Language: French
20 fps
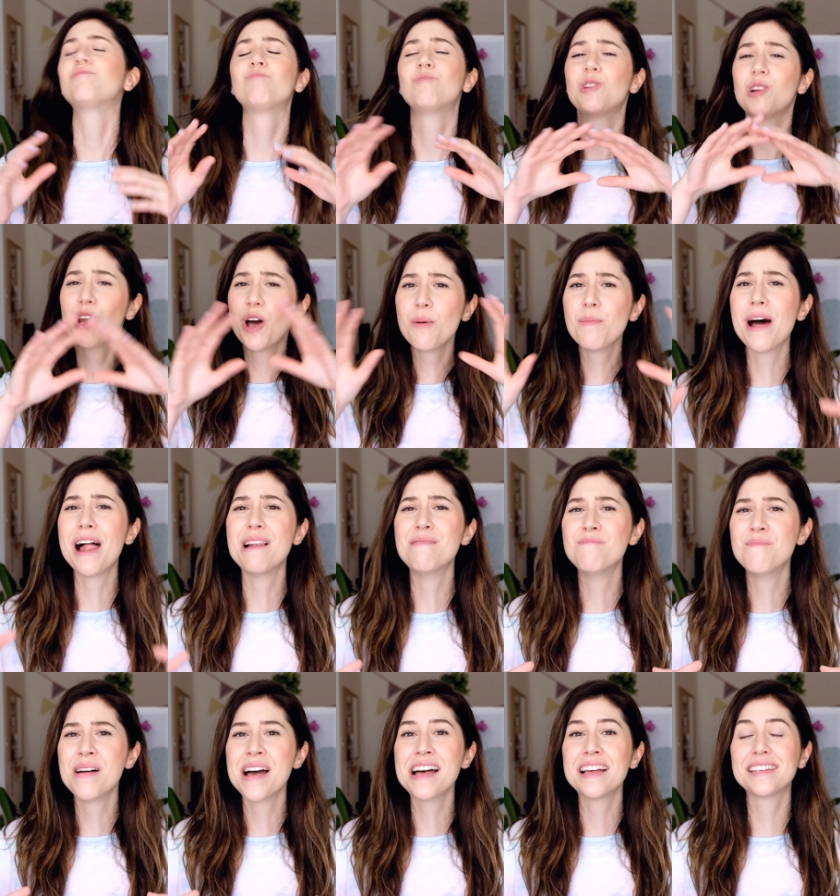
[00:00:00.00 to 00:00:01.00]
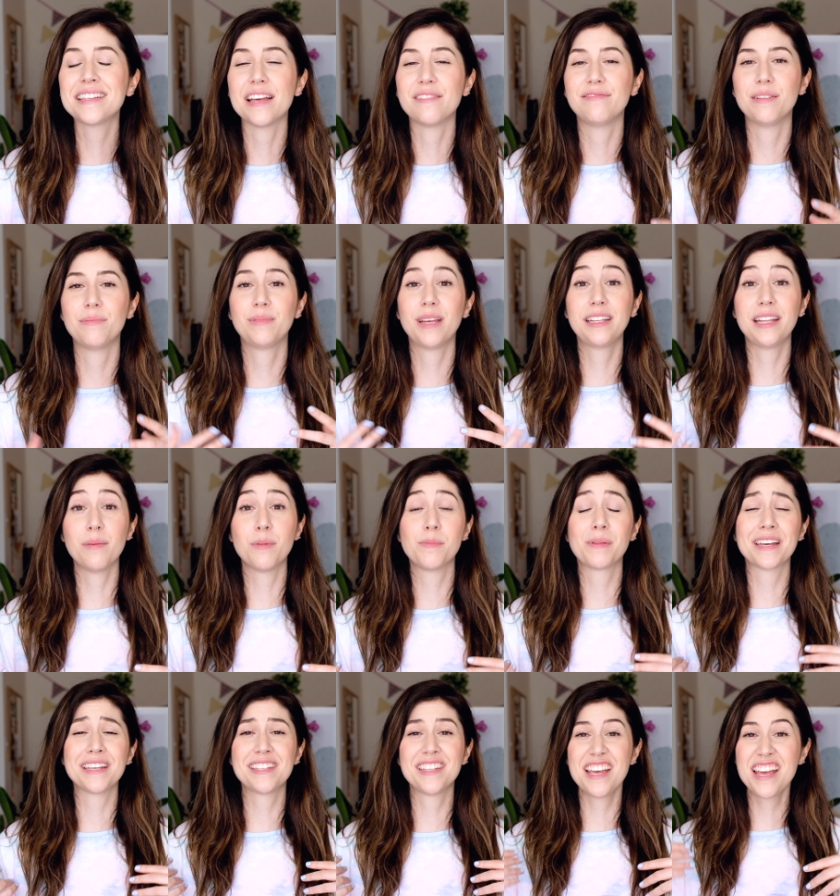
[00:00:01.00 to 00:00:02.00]
globalement, ça fait peut-être à peu
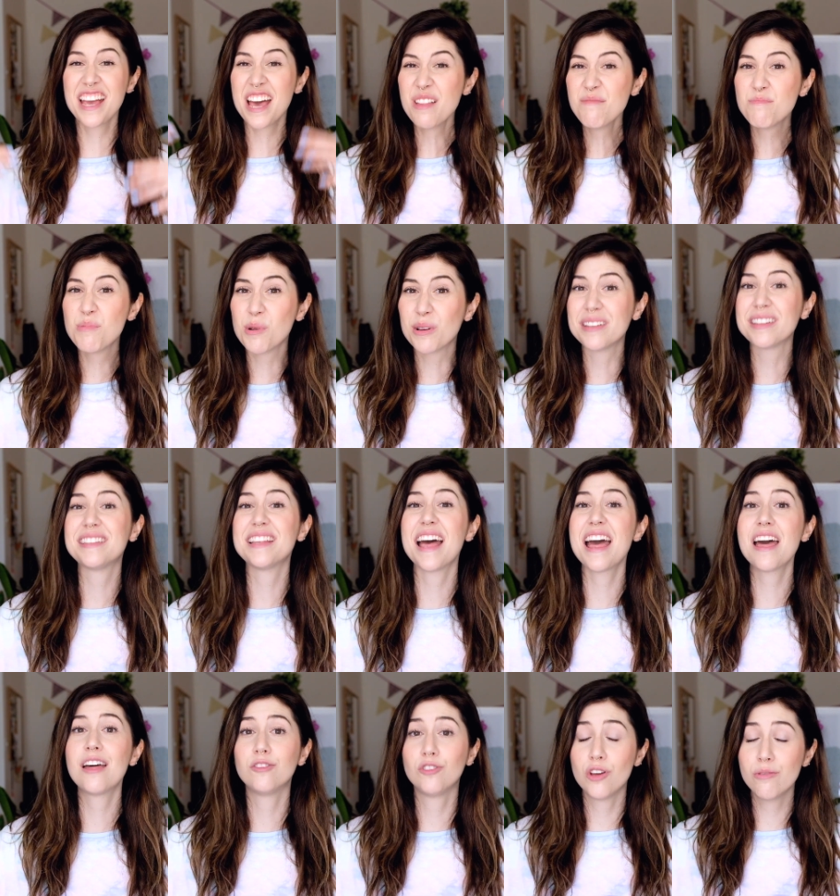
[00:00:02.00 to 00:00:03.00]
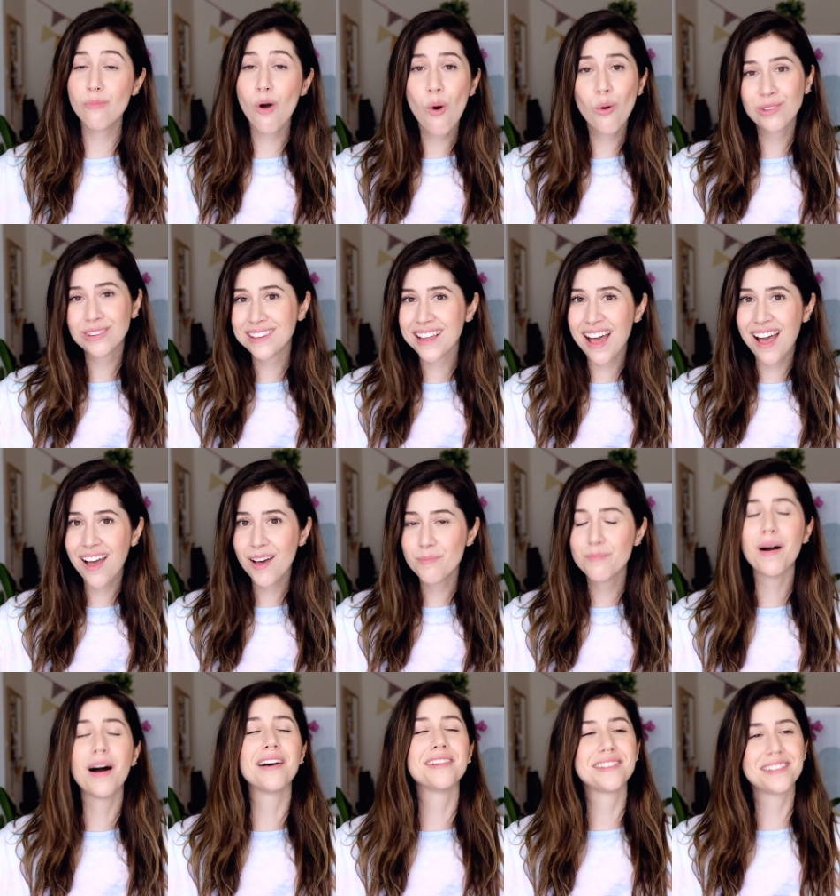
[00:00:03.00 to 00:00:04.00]
près 50% de mon temps
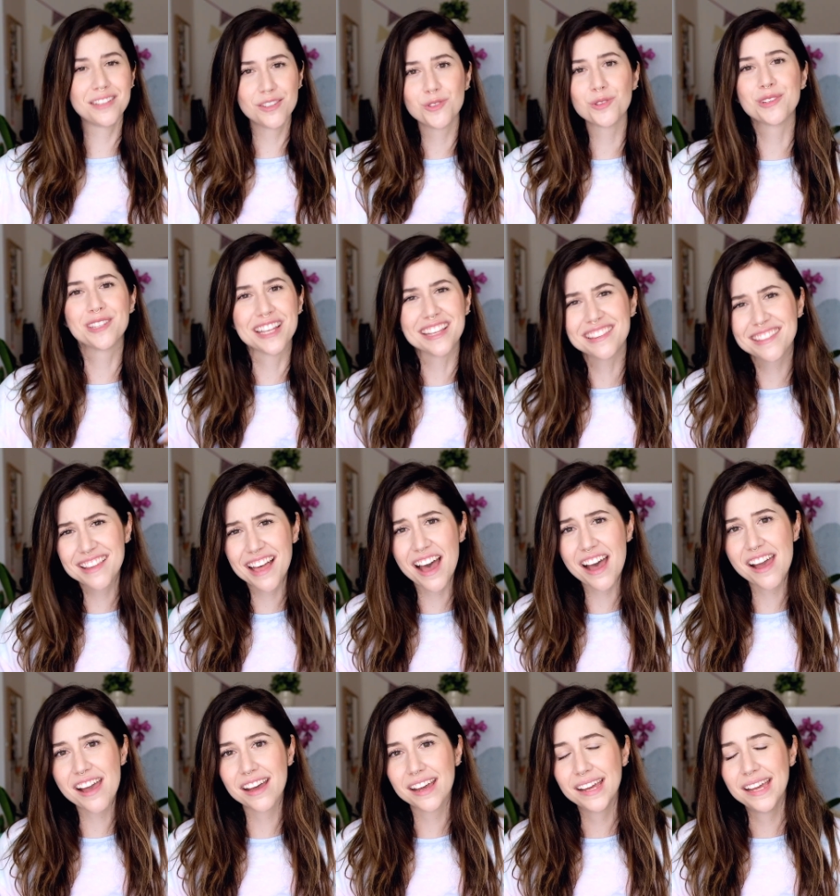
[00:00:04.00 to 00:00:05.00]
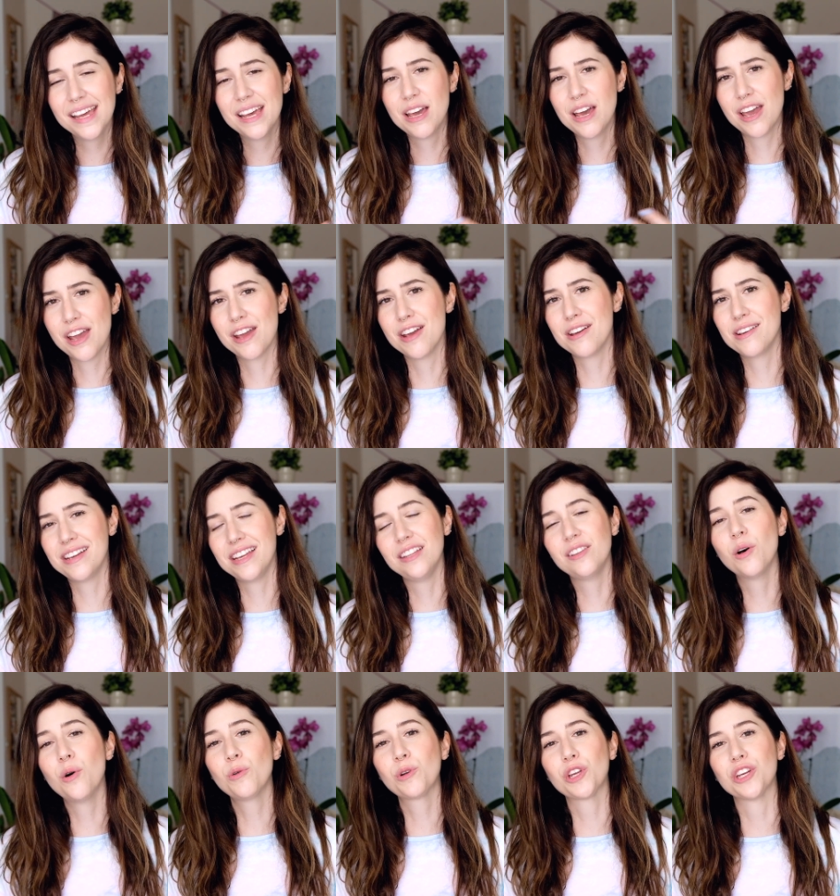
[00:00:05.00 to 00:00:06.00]
passé sur cette terre euh, et
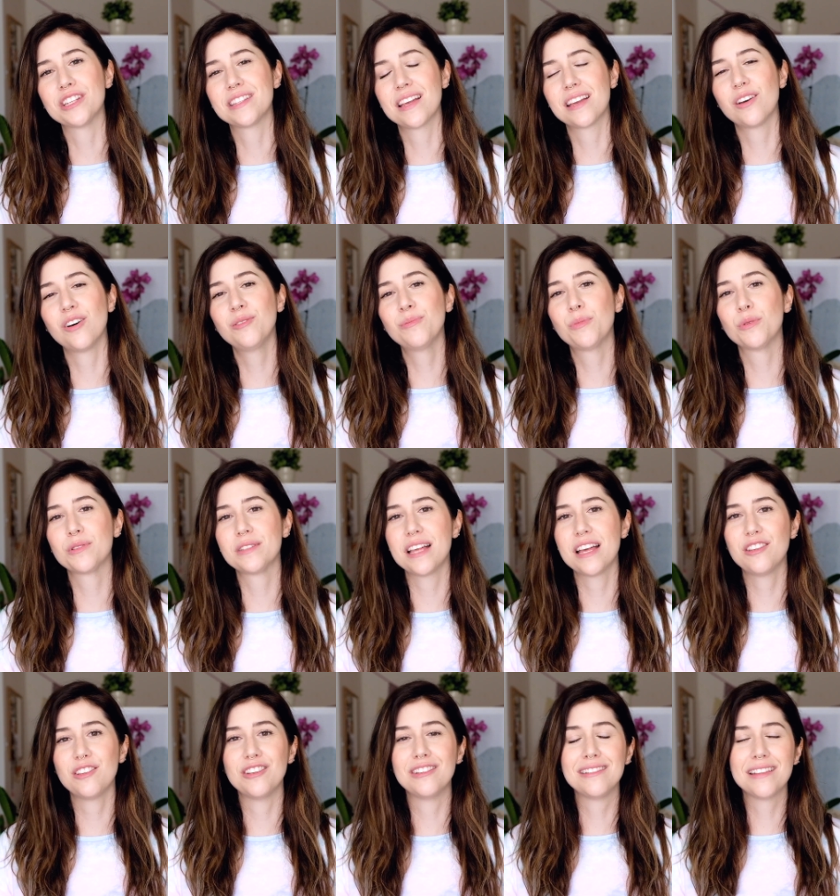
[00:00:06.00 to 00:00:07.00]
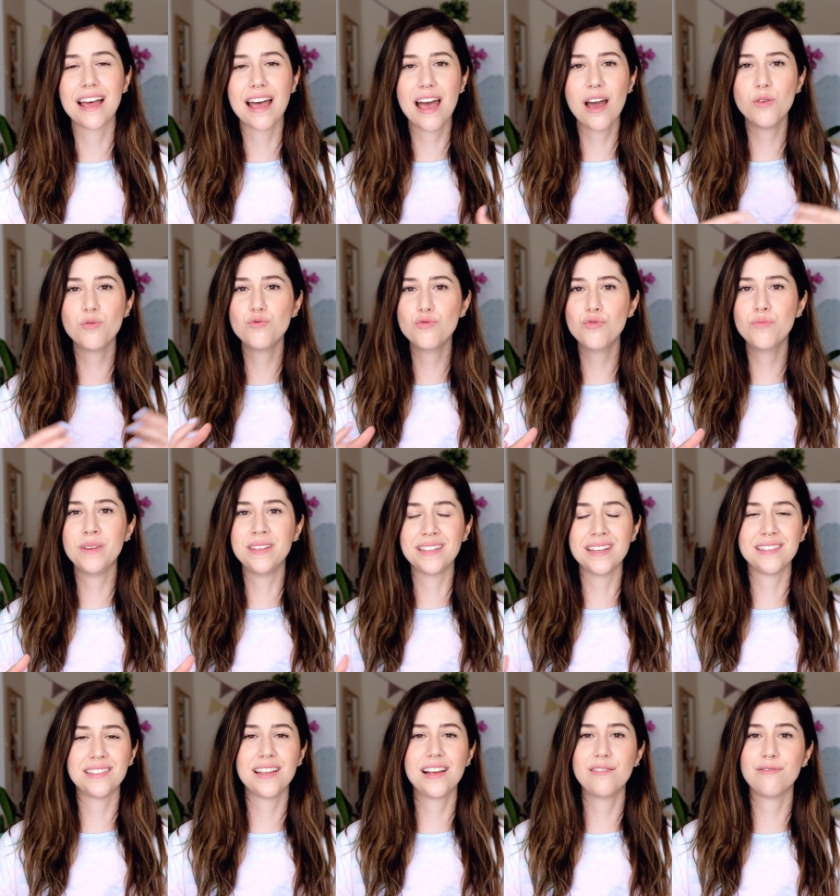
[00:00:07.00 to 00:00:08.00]
donc 50% de temps où mes
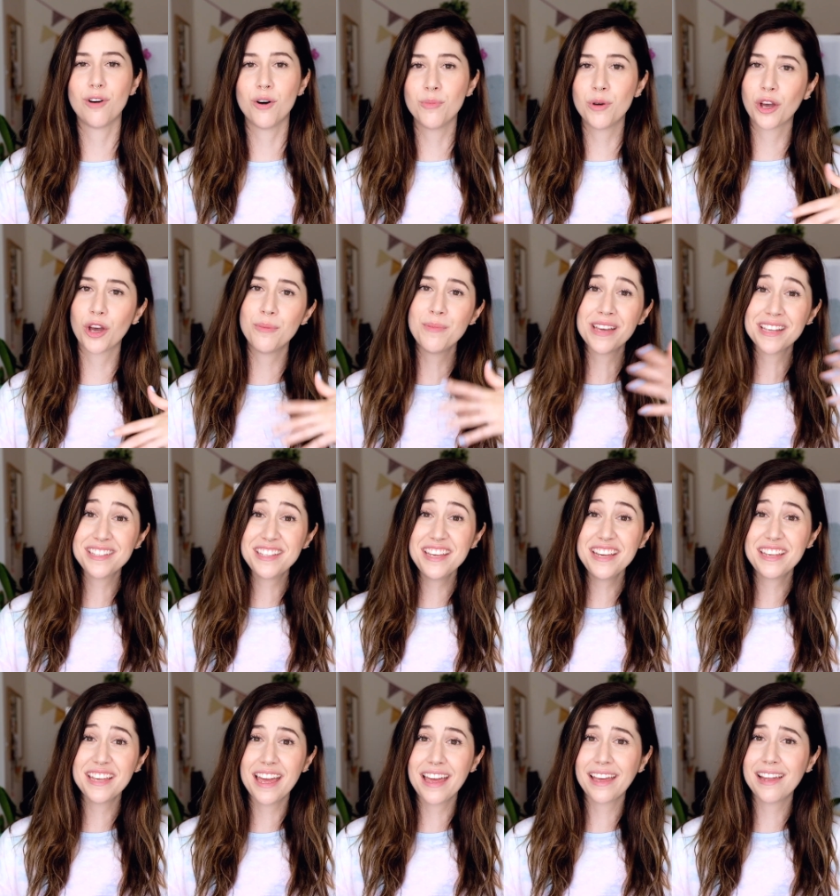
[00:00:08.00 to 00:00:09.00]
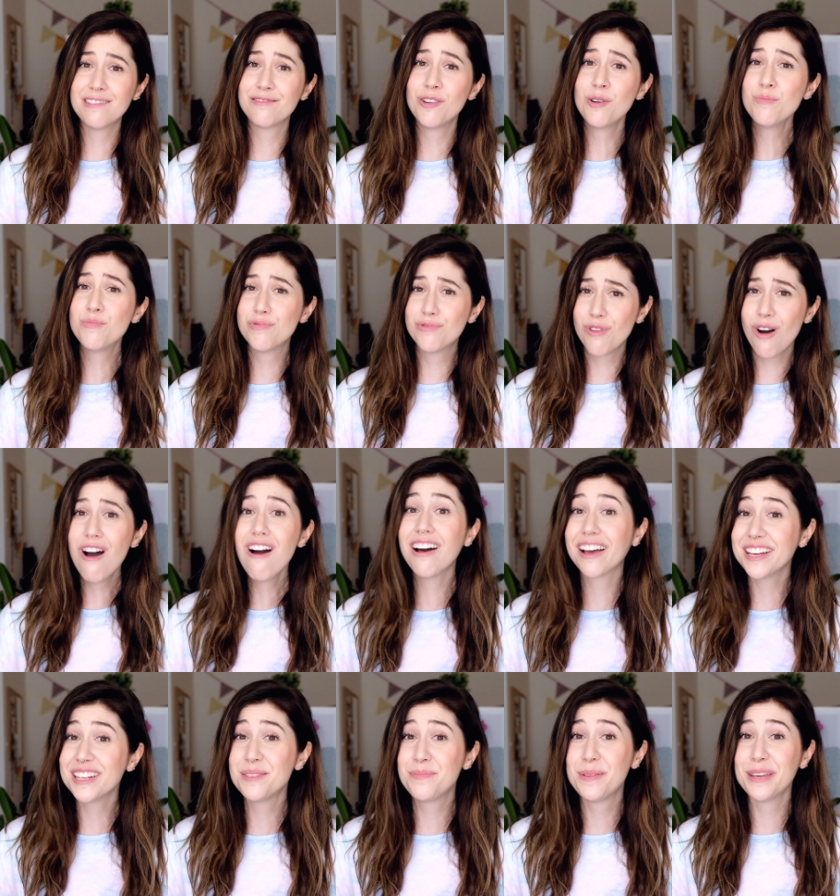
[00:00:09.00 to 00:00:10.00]
aisselles vont me remercier car elles vont pouvoir
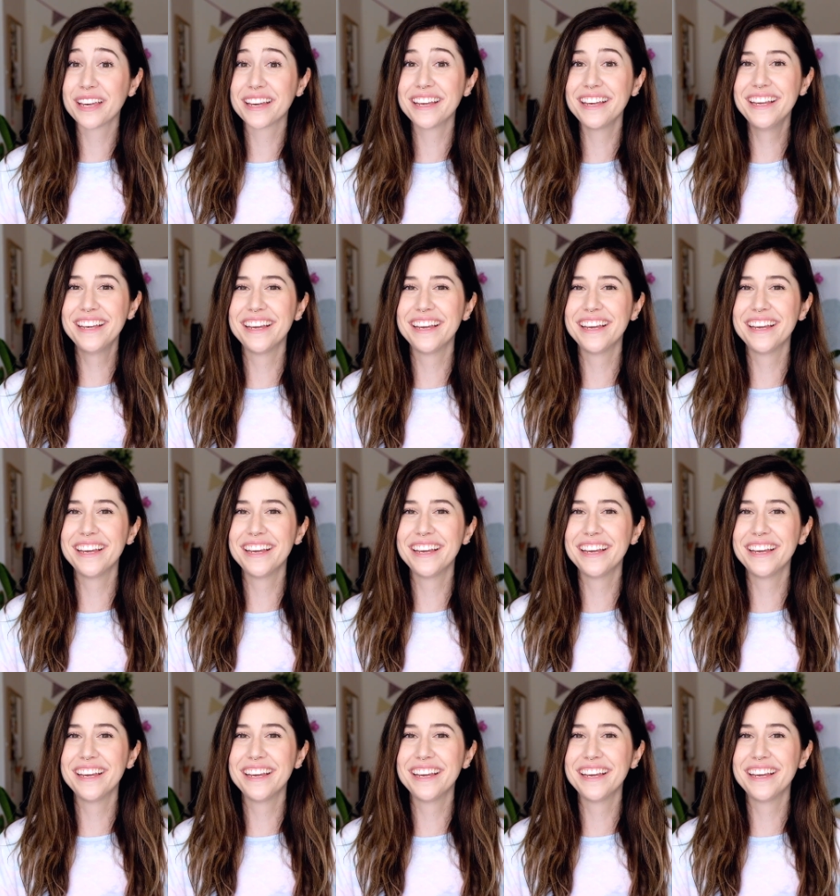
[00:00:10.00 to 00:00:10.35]
respirer.